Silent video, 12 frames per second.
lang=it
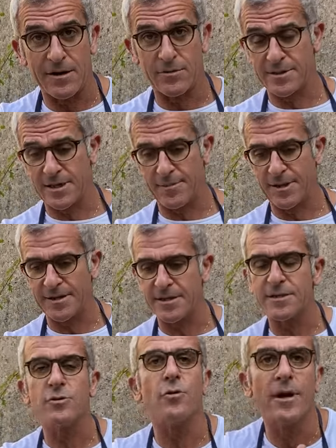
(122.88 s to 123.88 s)
nostra
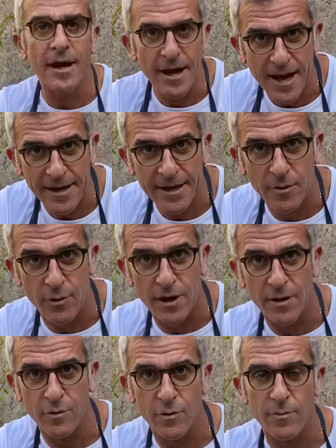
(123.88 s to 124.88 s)
alimentazione anche con i
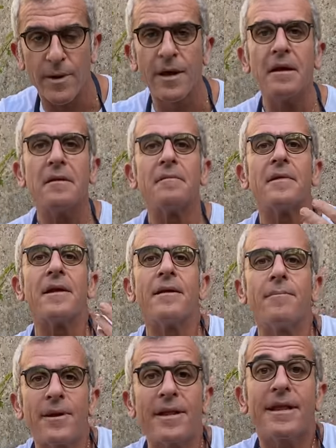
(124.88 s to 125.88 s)
legumi
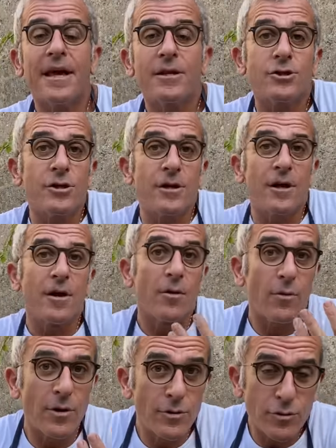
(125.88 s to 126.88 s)
per darci
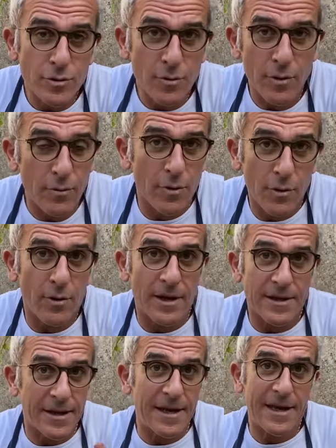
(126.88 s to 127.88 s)
quel, quel, quello
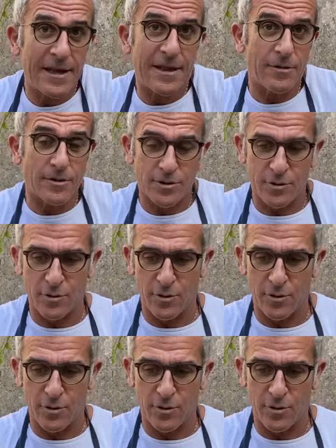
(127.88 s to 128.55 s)
che richiede il nostro